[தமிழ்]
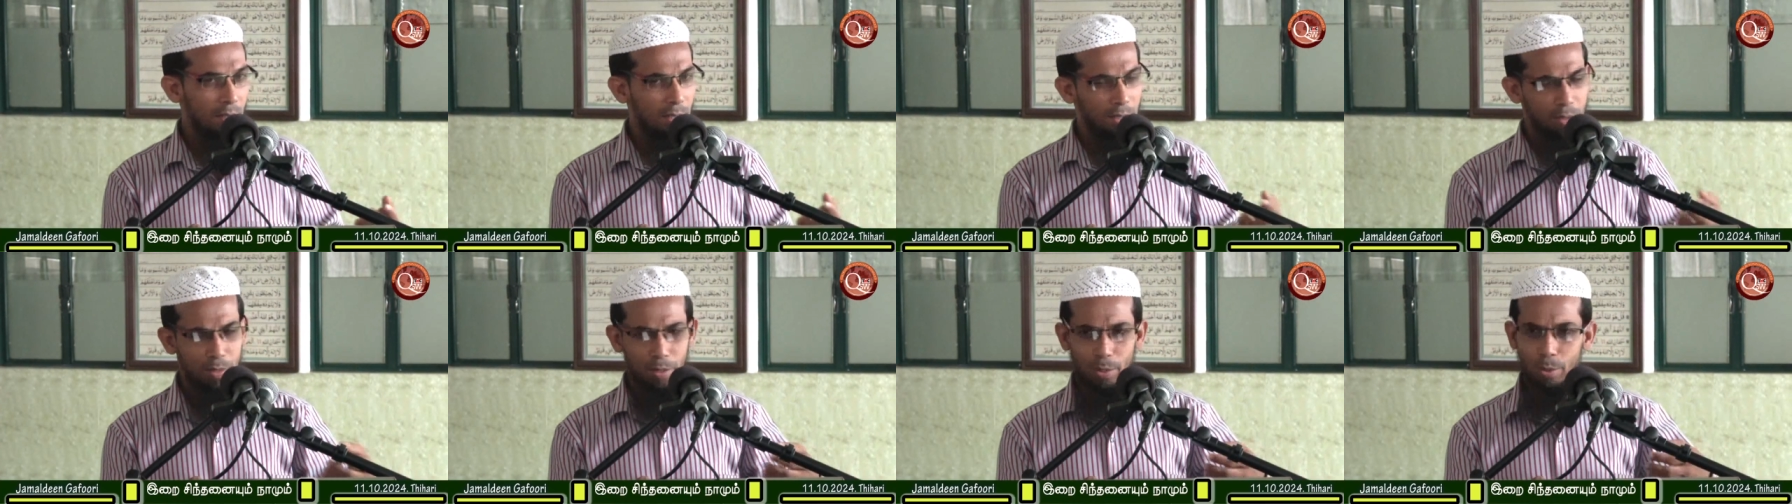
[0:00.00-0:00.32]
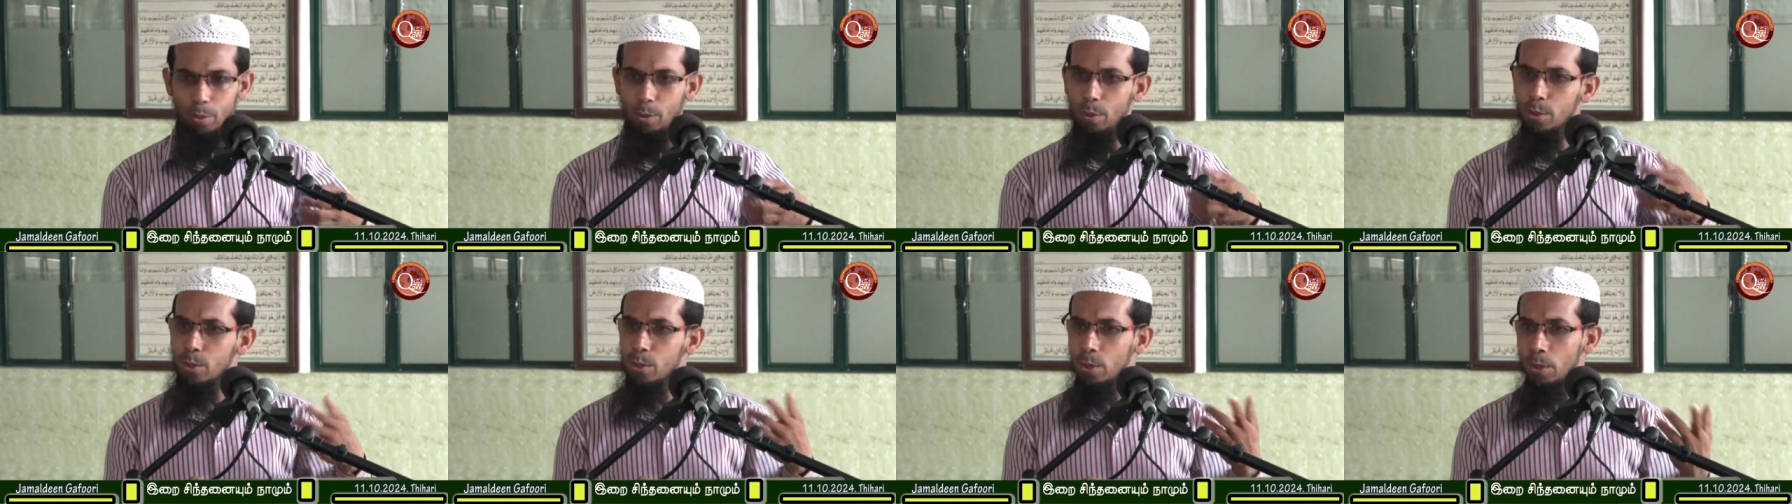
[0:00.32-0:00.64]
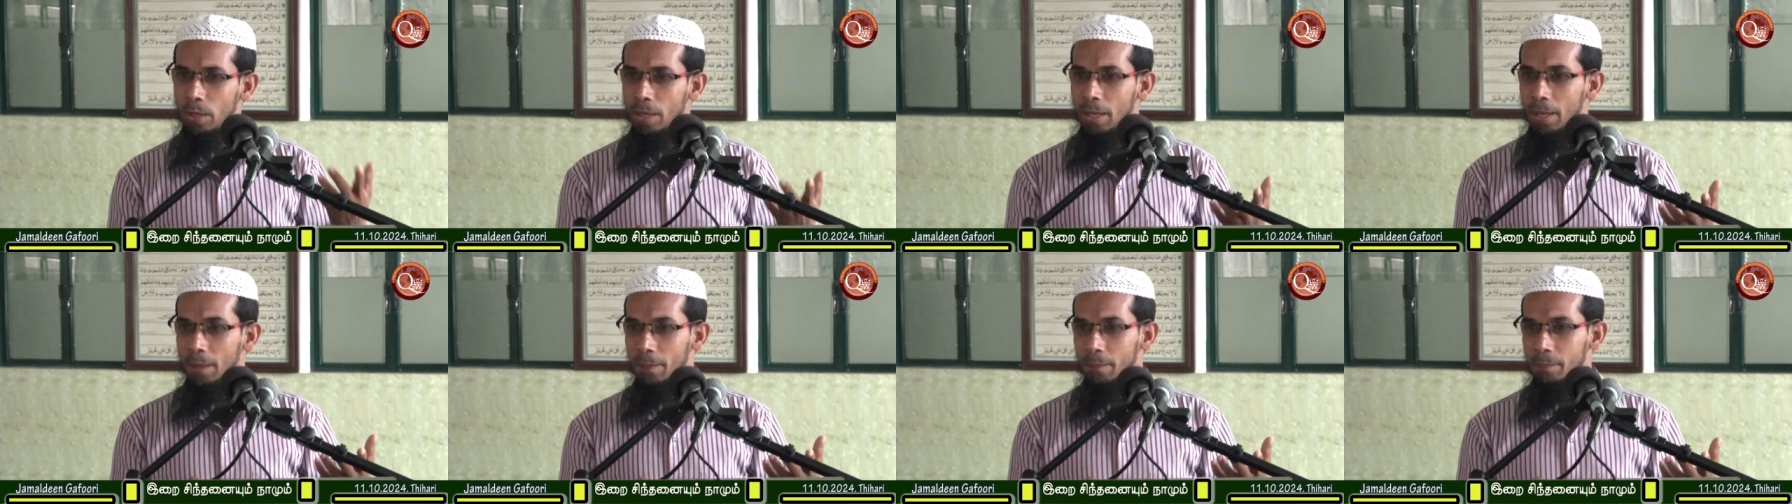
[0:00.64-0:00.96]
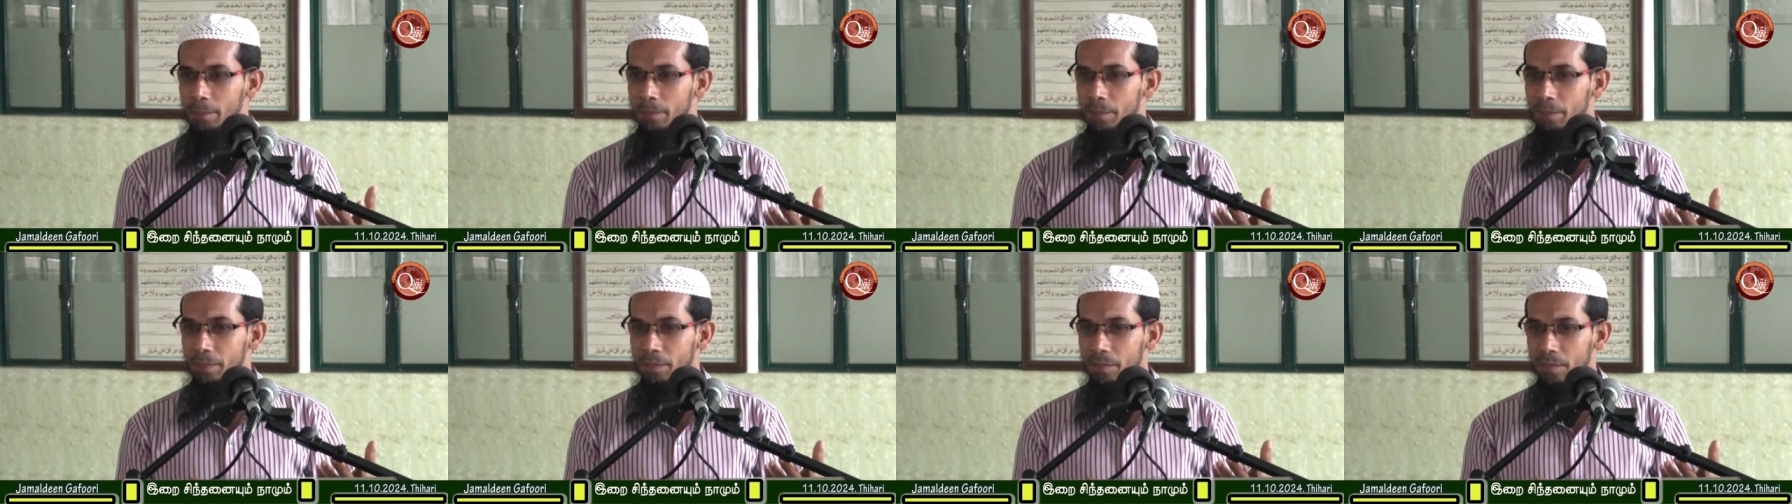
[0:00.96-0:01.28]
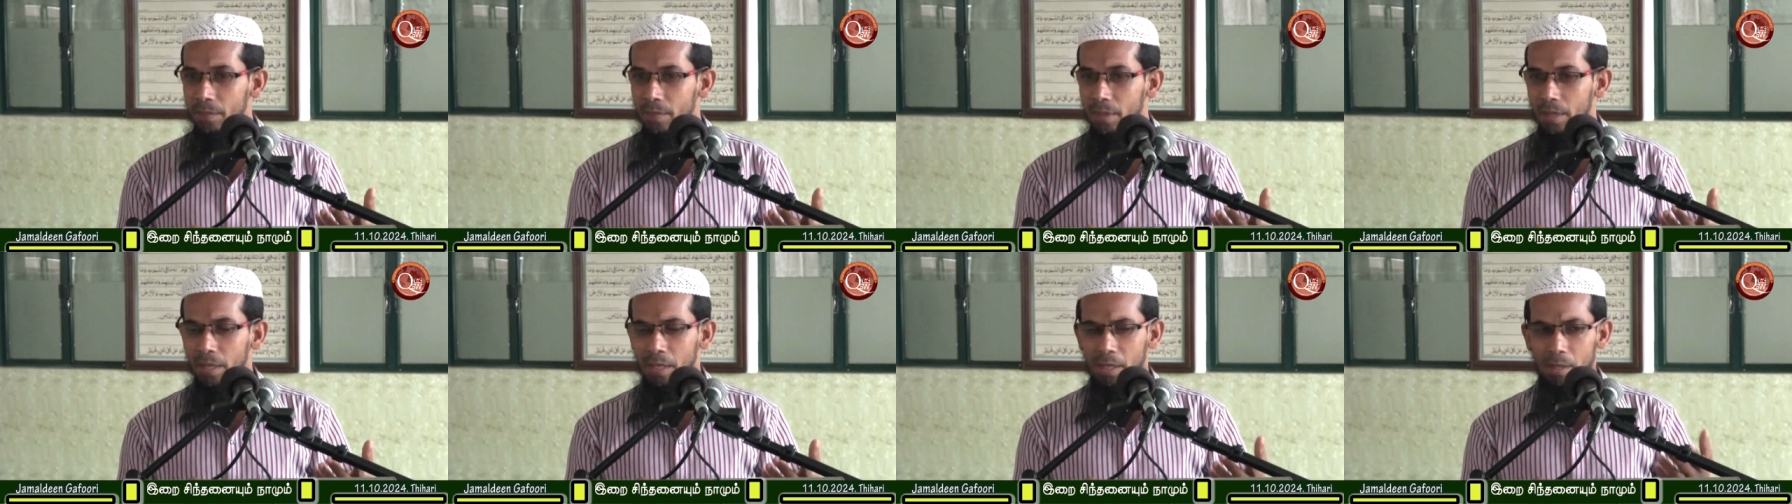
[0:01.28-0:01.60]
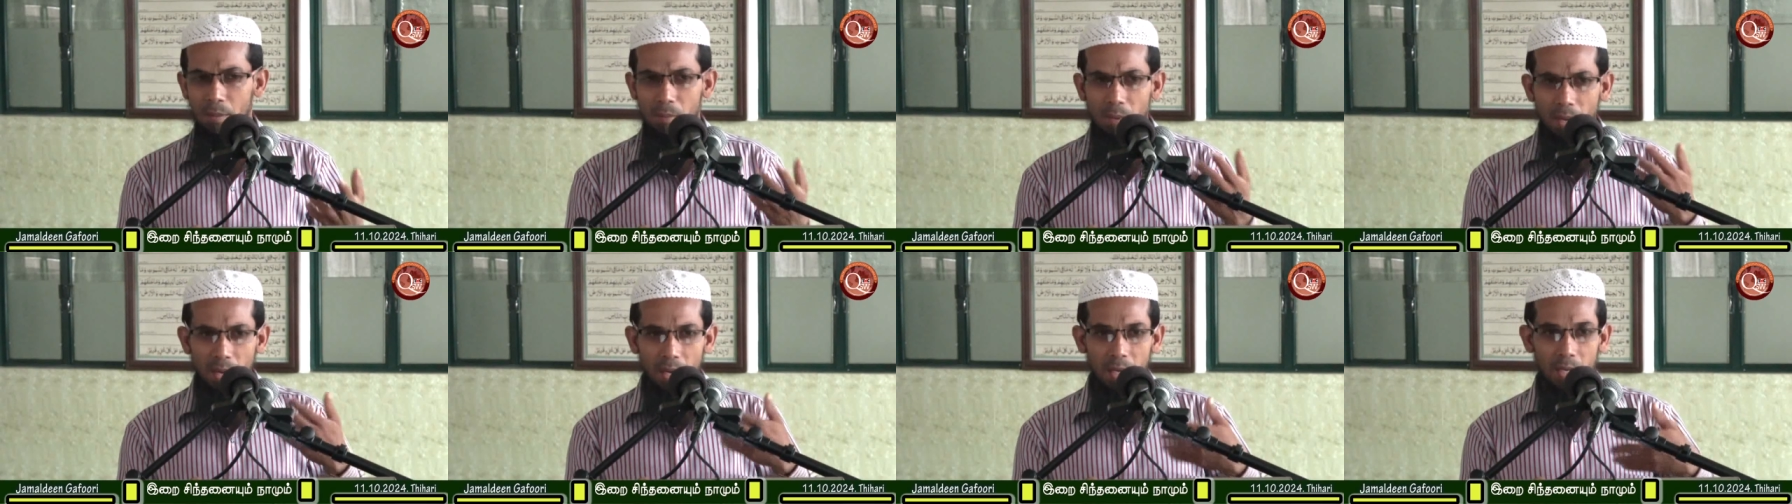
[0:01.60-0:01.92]
எத்தனையோ சொல்லலாம்
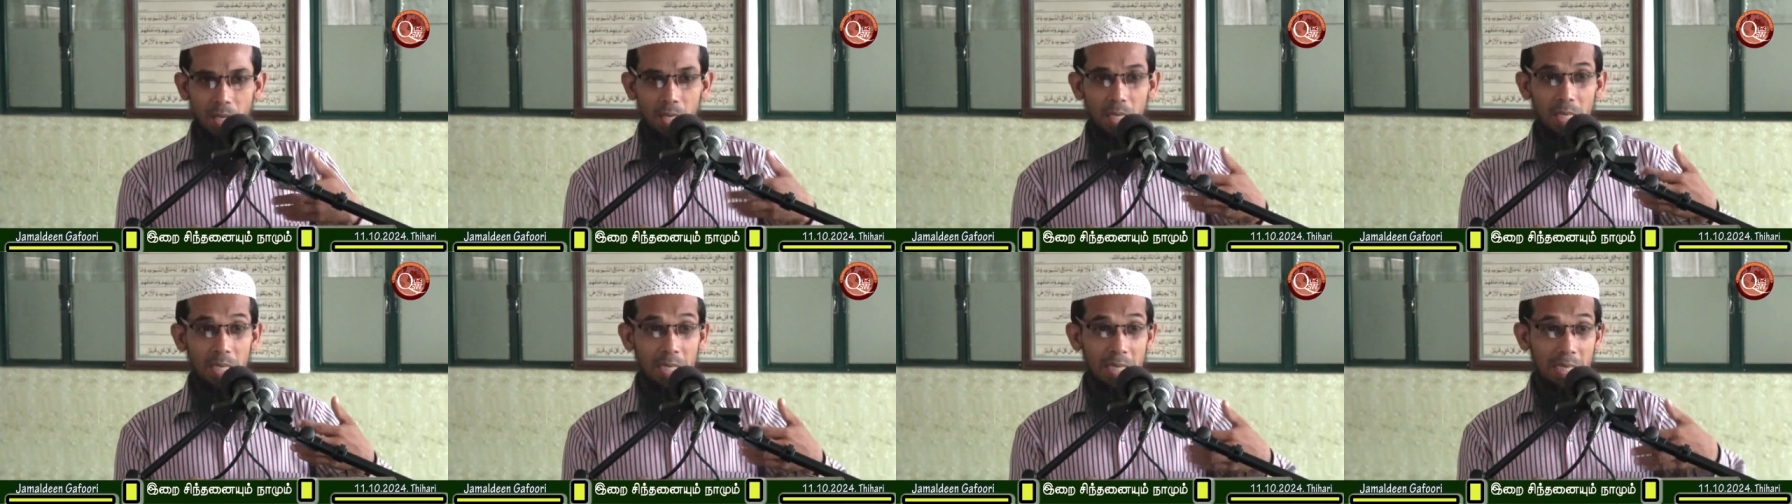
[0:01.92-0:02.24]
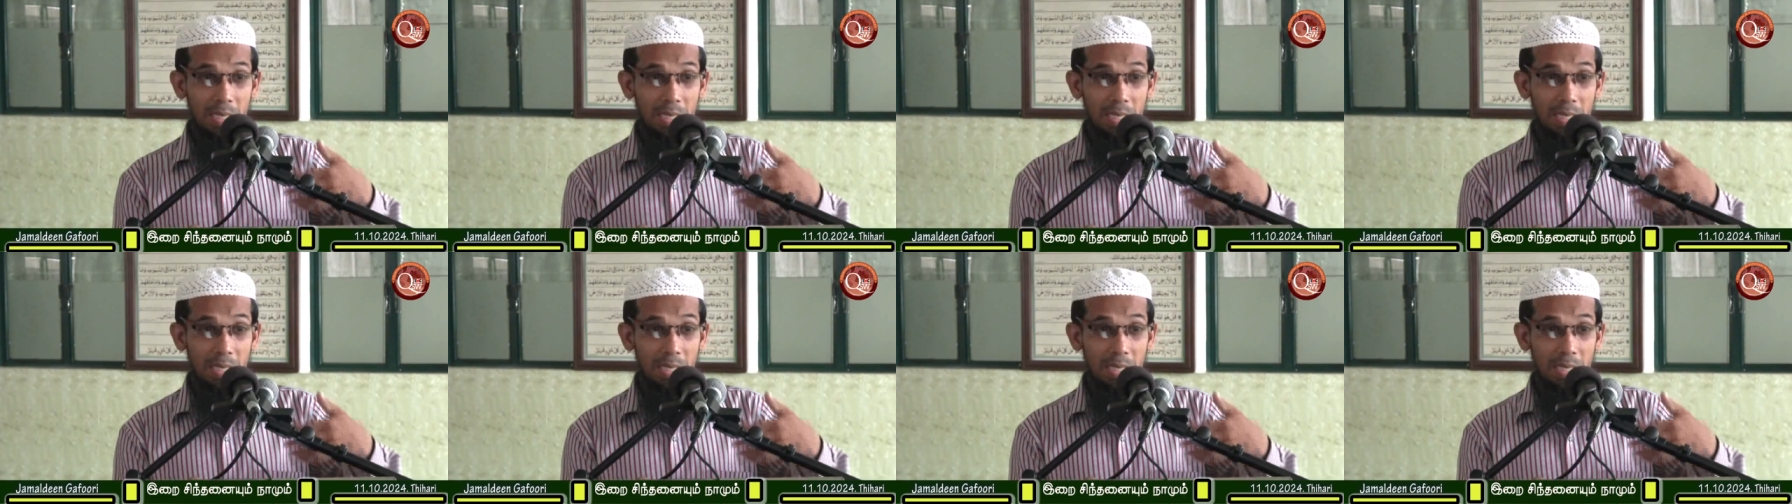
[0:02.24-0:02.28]
இது மாதிரி